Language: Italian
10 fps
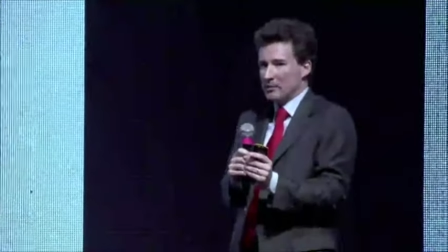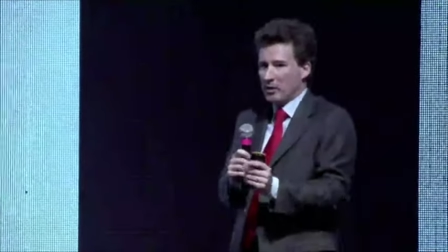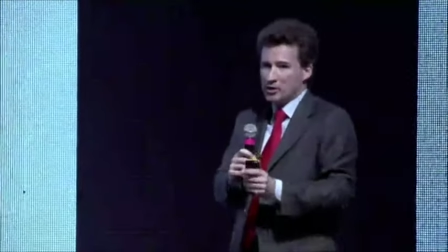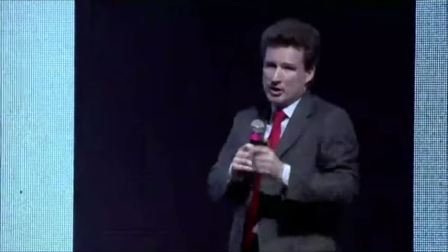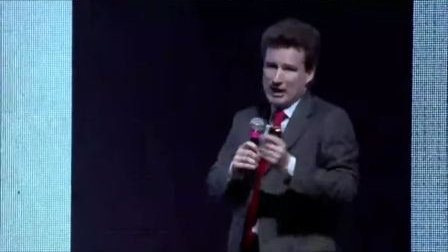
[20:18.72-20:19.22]

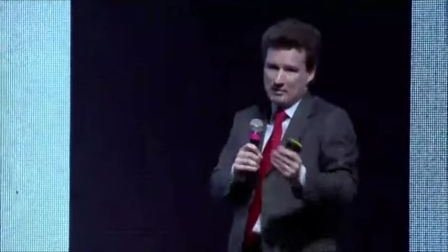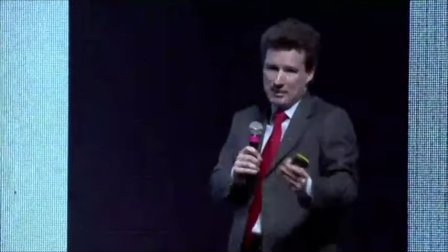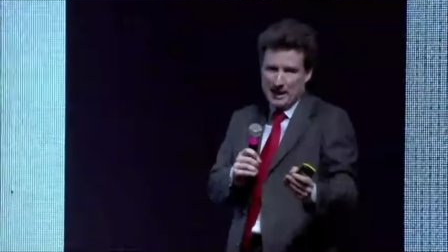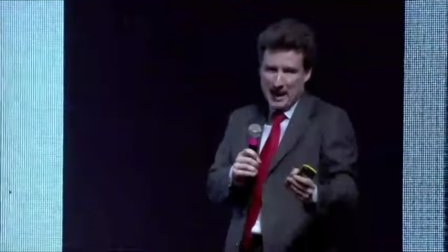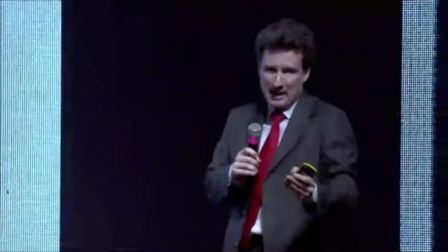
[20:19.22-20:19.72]
oggi
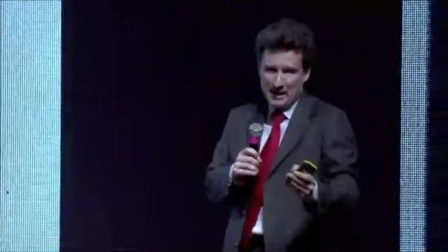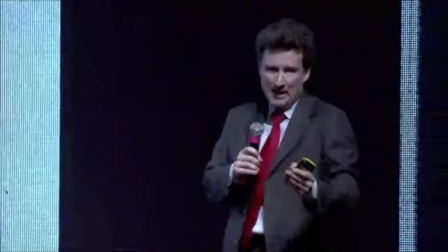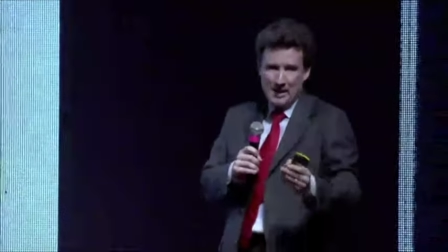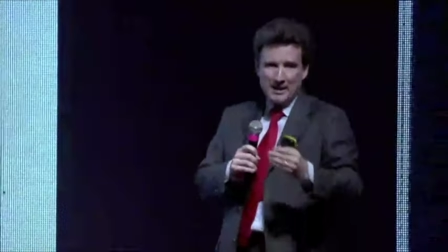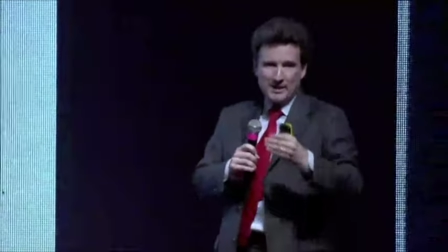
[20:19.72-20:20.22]
cambierà.
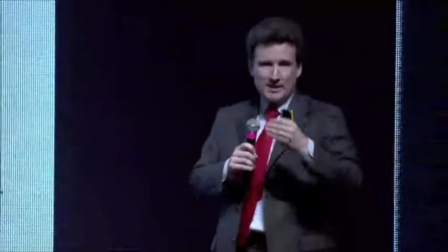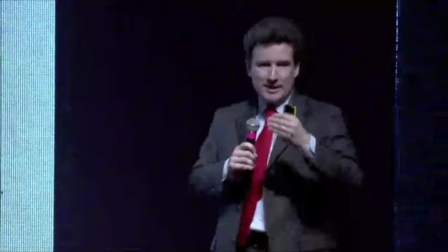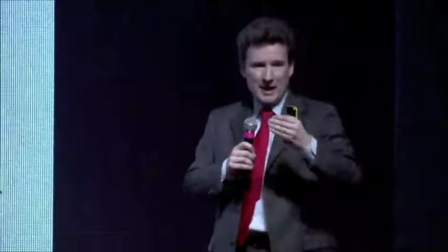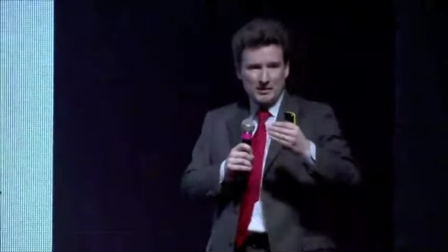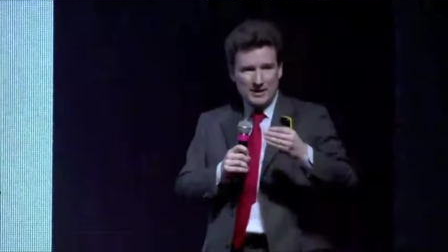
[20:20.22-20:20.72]
Ci
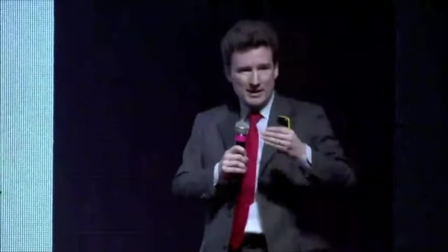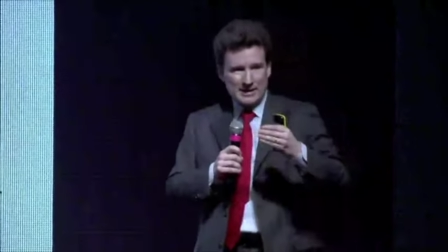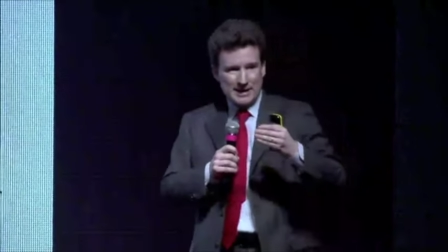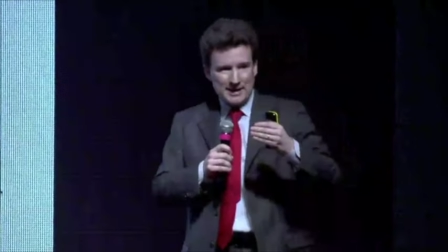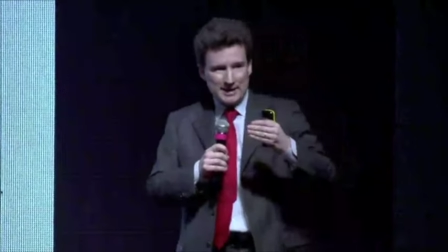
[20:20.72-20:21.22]
sarà
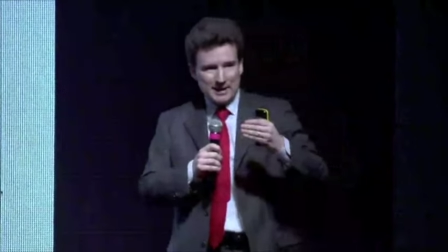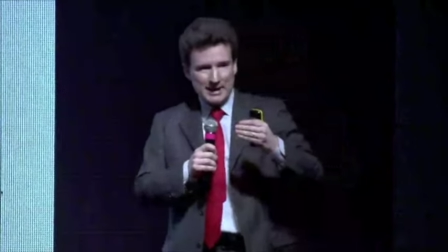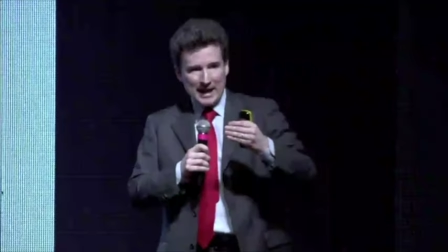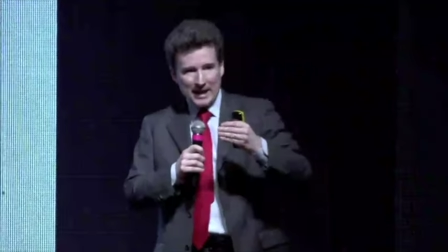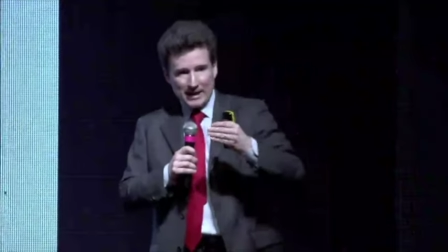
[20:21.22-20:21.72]
un'assistenza da
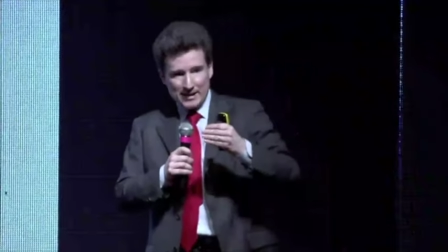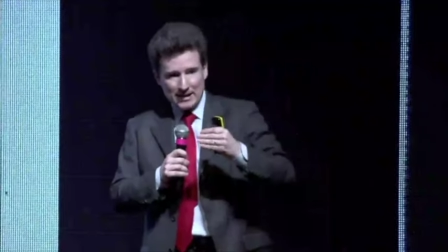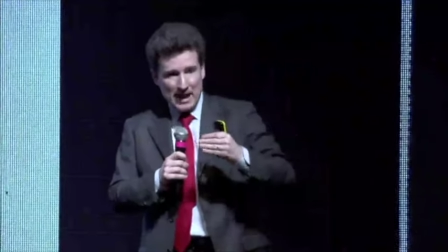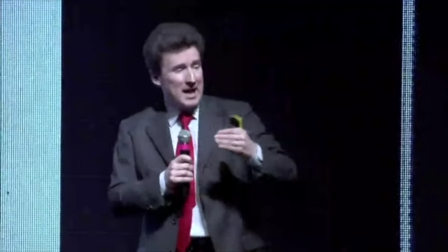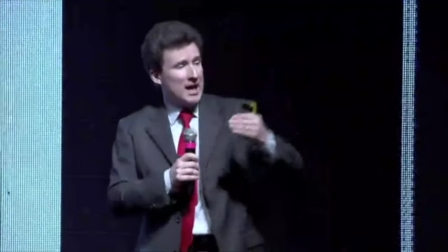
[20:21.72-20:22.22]
dare a chi
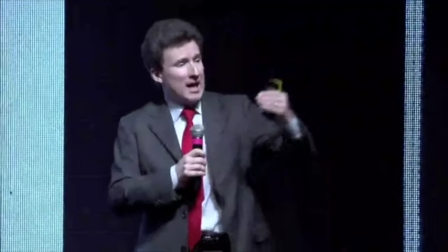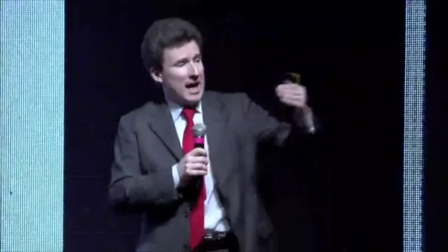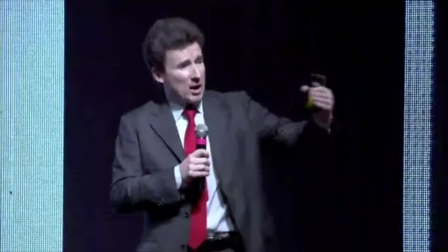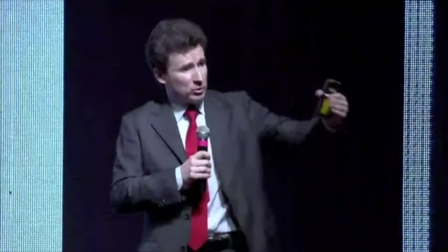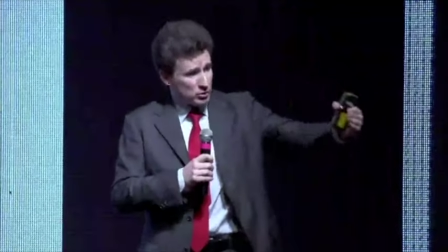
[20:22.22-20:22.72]
sarà
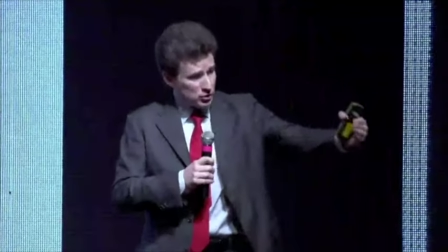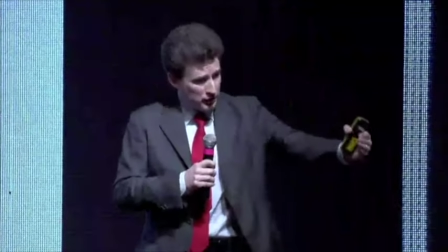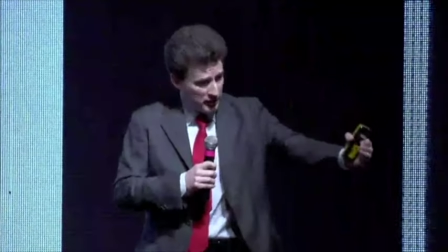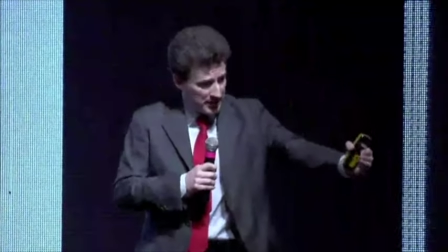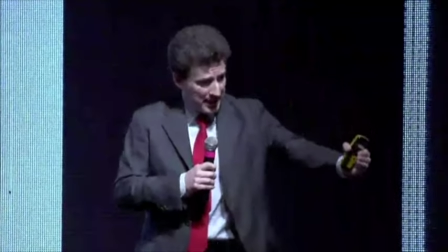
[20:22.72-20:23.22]

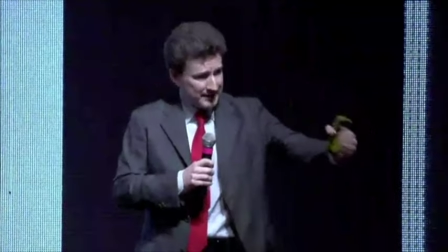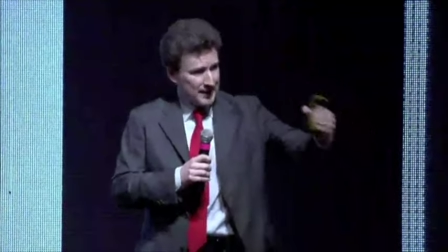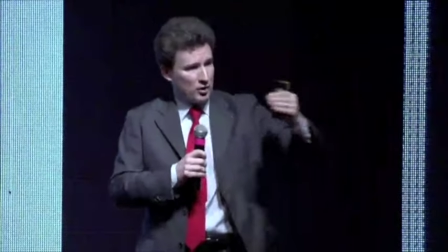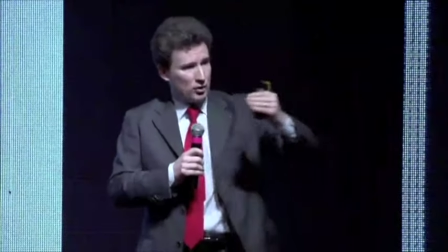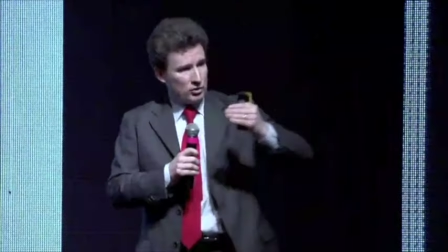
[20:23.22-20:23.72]
autosufficiente o non